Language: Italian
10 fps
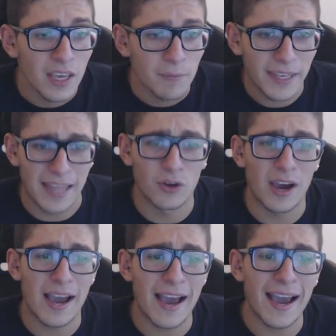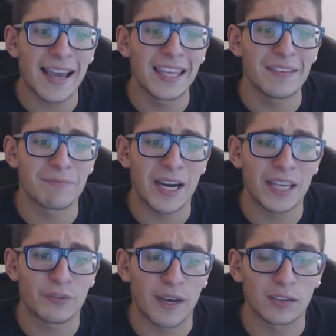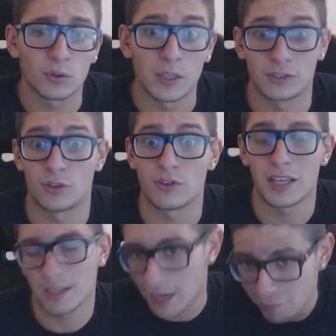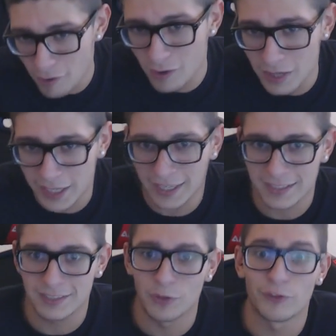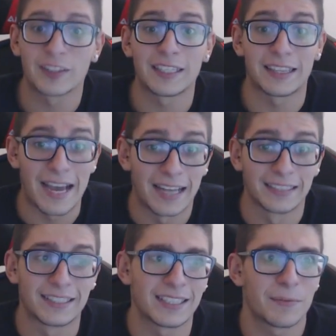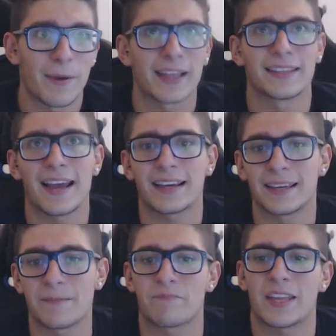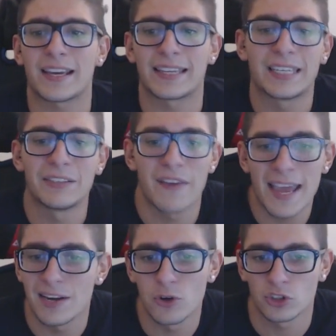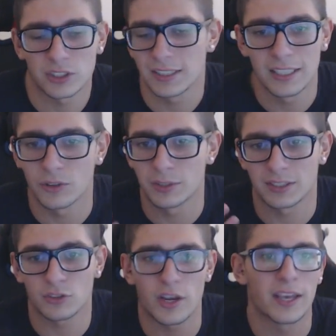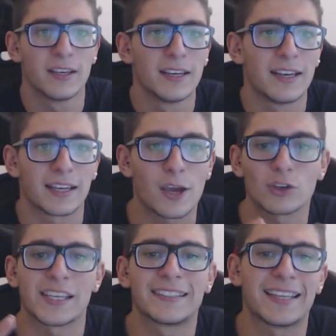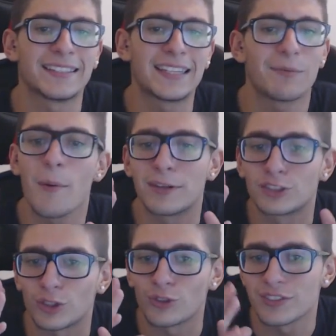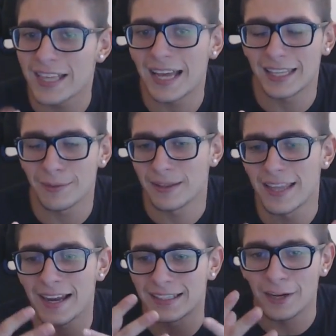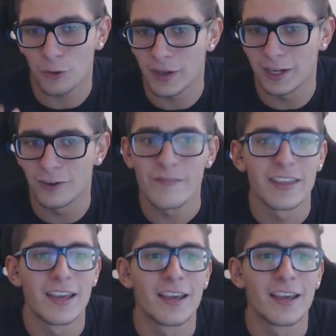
Mi chiedono, hai mai fatto una stronzata? A volte ragazzi, ne ho fatte tante, dipende anche a che livello si dicono, queste cioè che cosa intendete poi per stronzata, dipende anche da quello.